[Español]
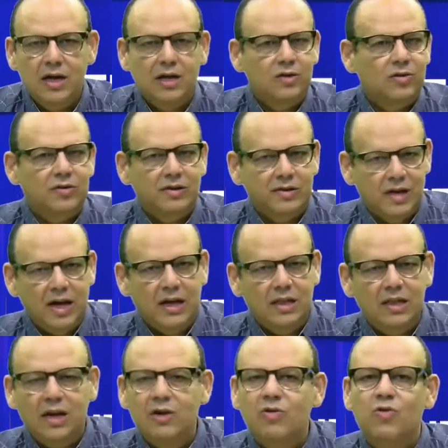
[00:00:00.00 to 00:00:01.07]
Entonces esa
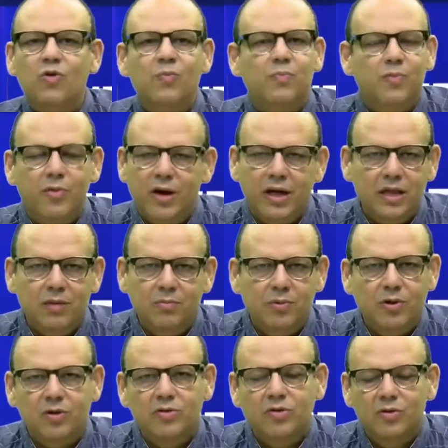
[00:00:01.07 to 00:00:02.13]
gente no pueden,
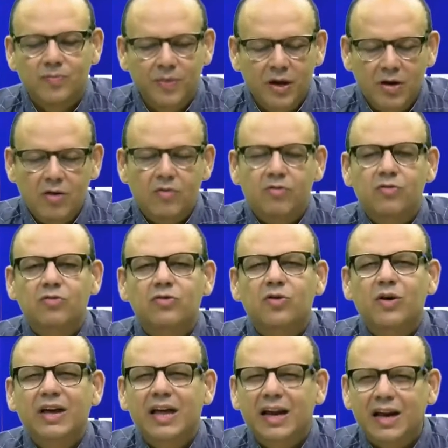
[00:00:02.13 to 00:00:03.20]
porque son
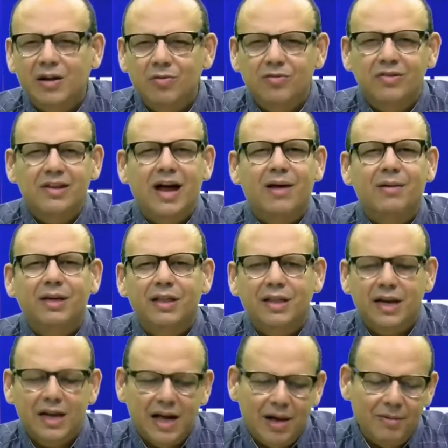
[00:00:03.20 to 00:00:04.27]
funciones irrenunciables,
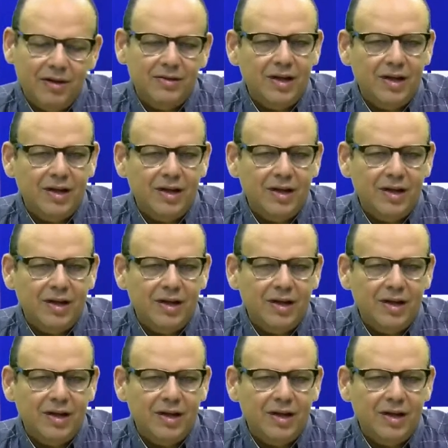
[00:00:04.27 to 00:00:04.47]
indelegables,